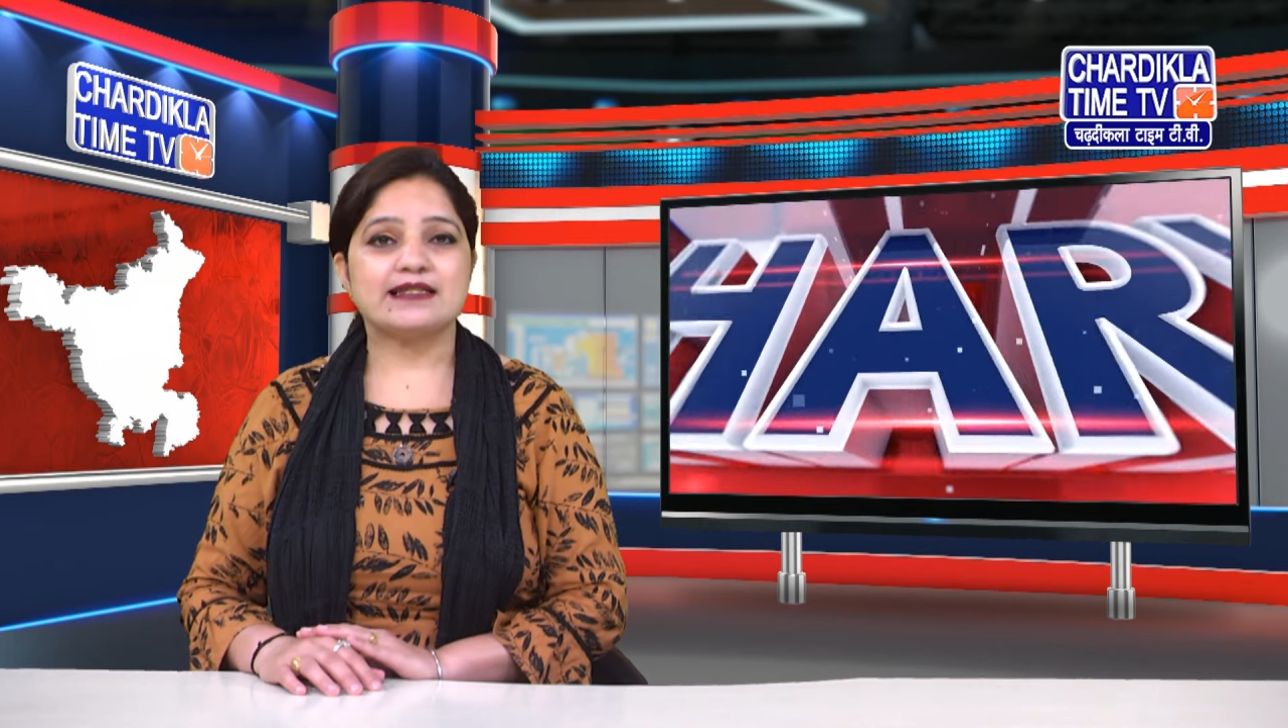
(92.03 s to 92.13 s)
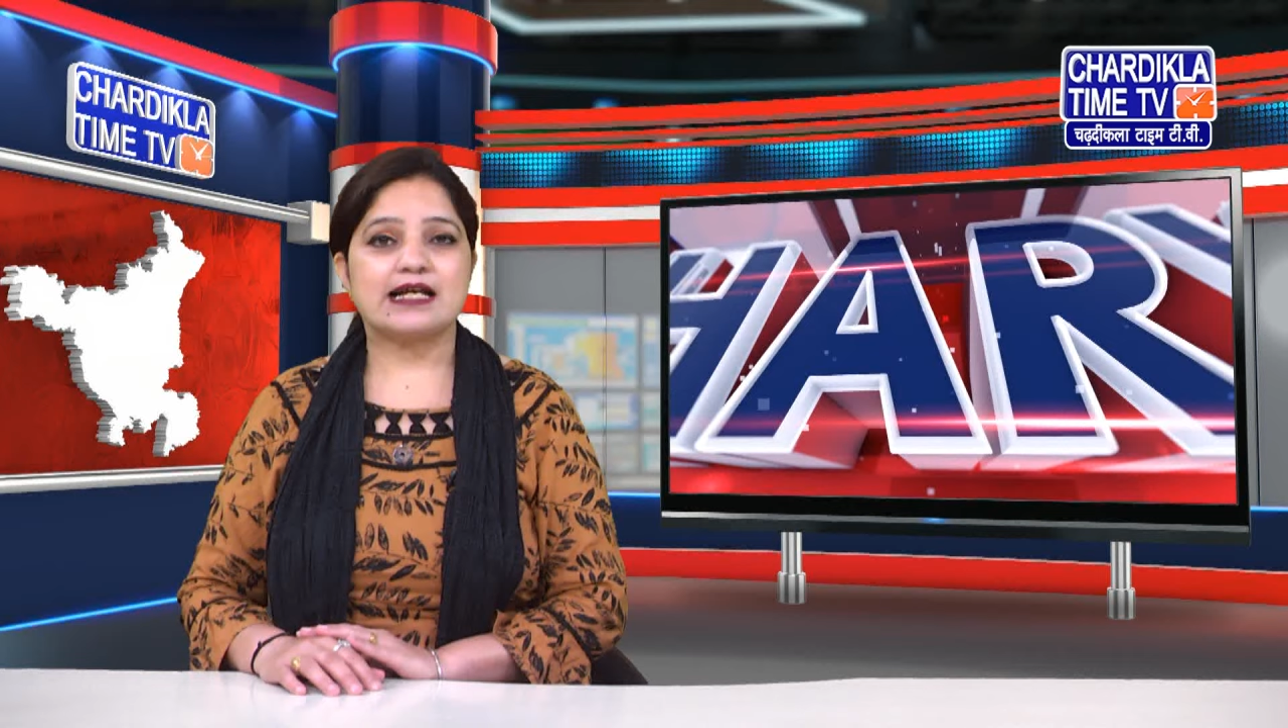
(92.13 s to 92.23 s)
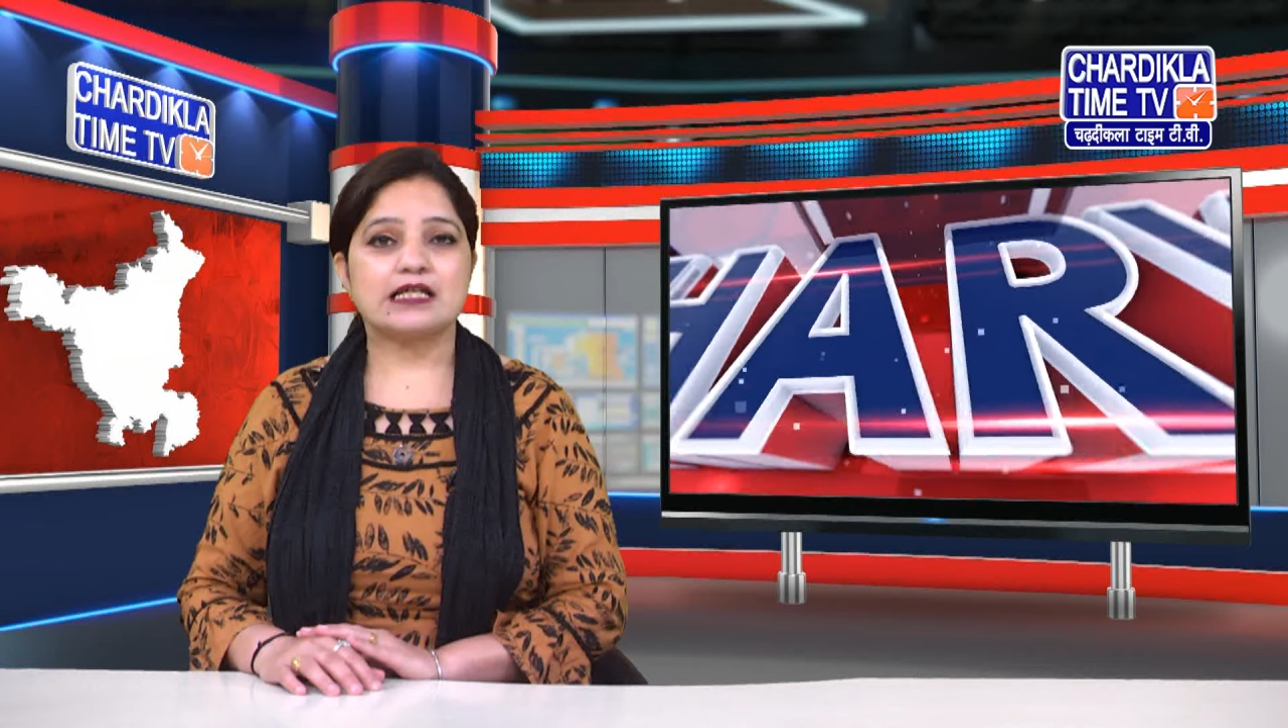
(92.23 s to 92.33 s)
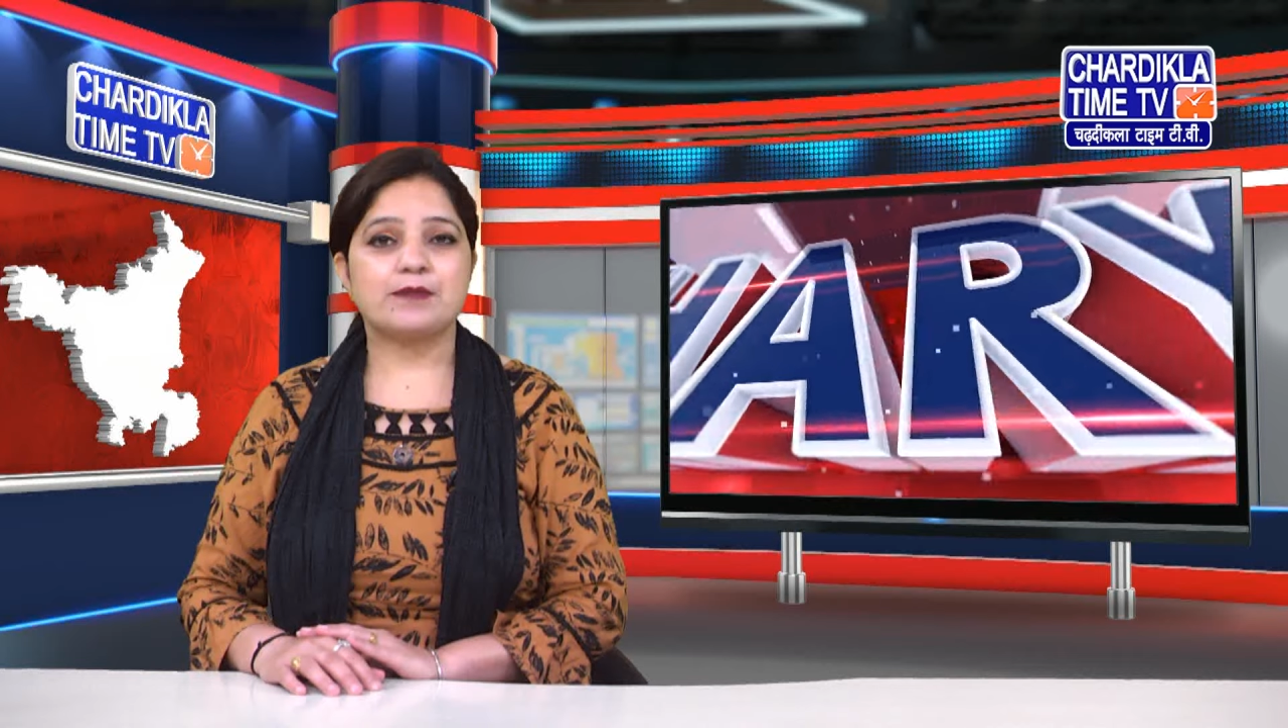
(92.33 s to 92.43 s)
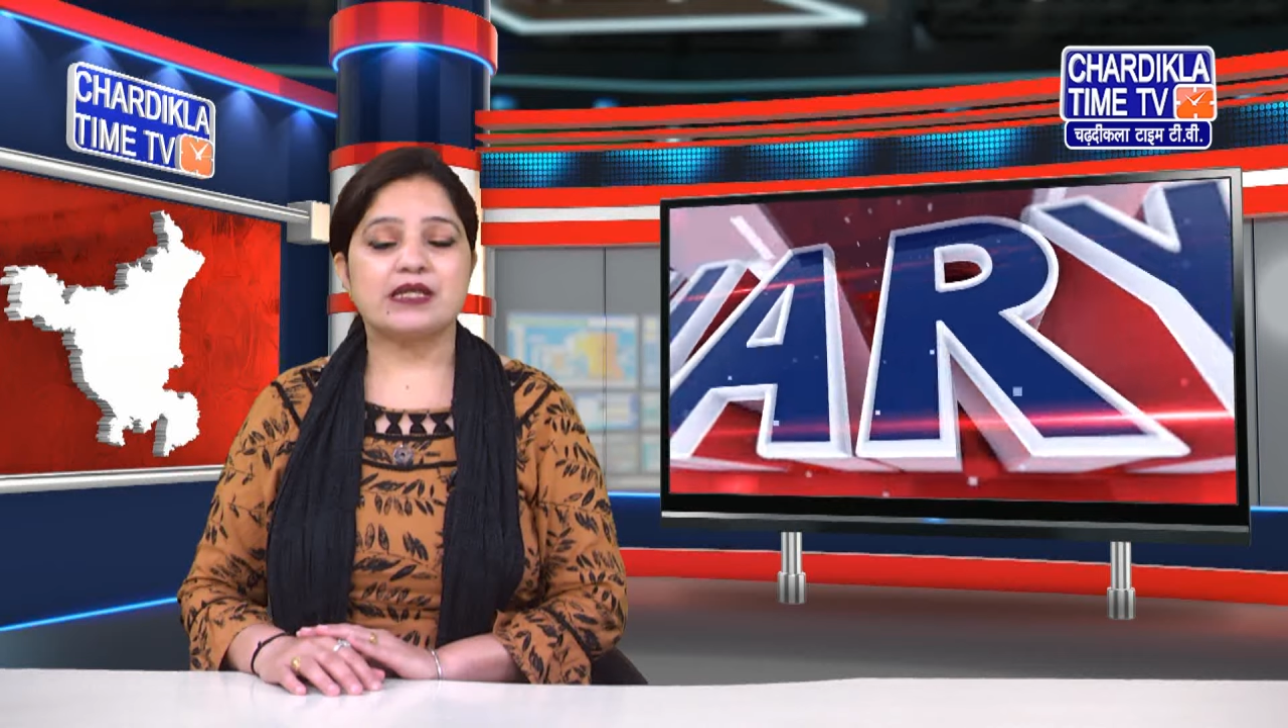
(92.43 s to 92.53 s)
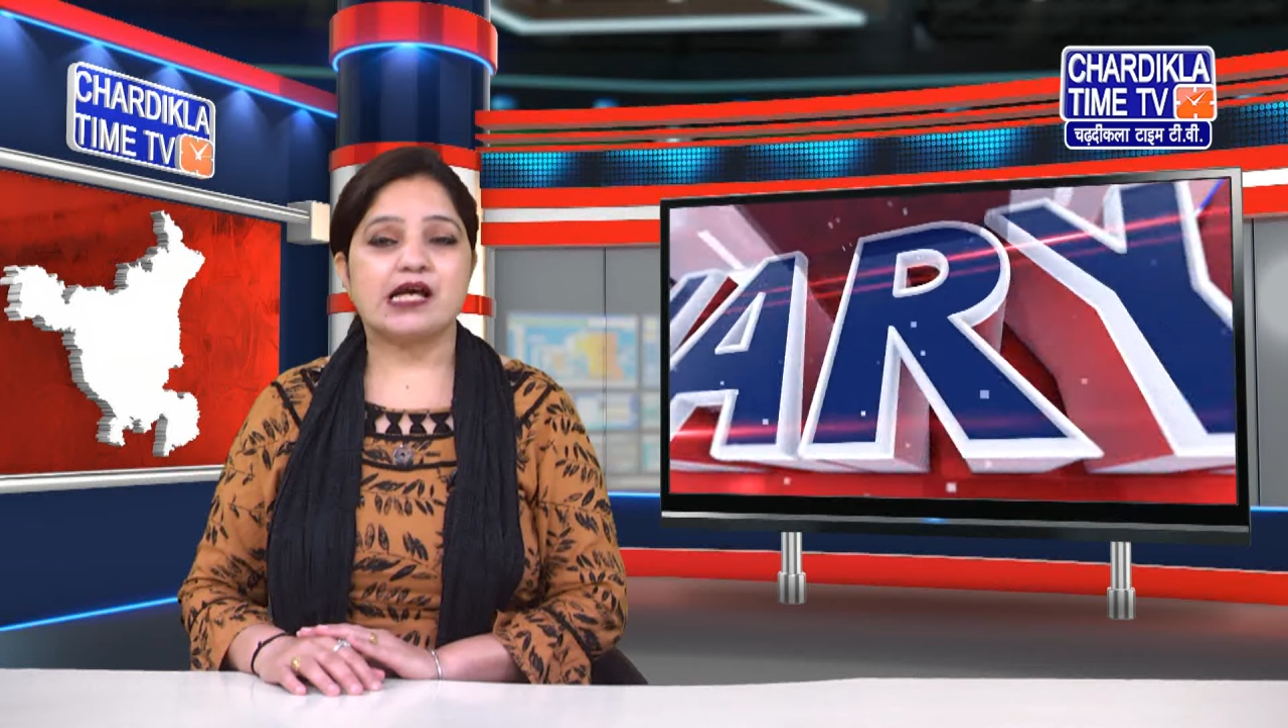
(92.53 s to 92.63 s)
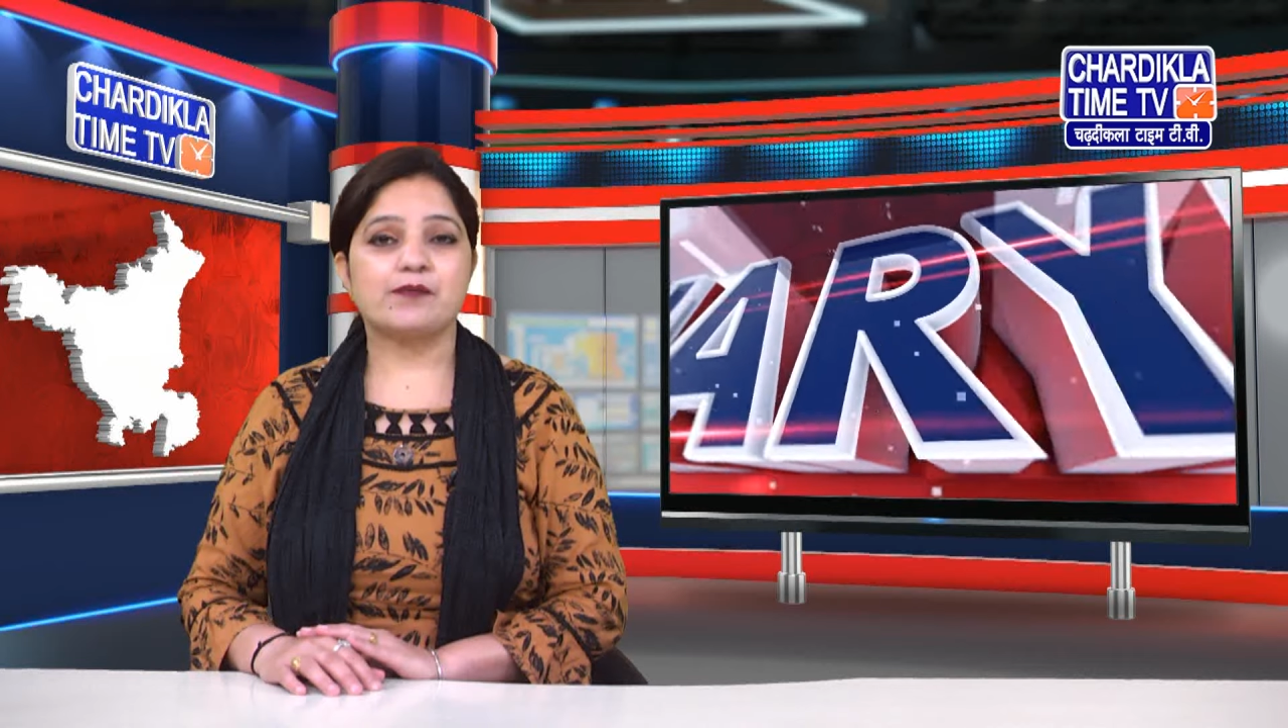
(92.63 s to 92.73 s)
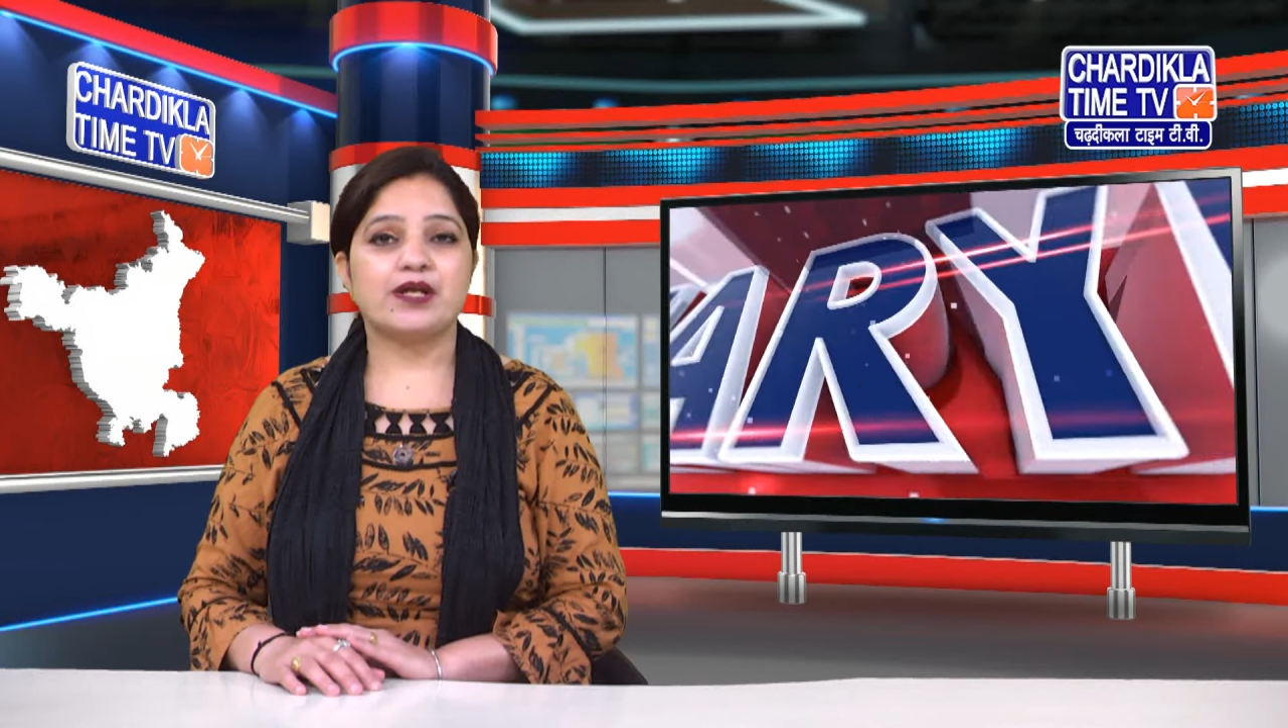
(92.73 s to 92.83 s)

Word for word: साथ मैदान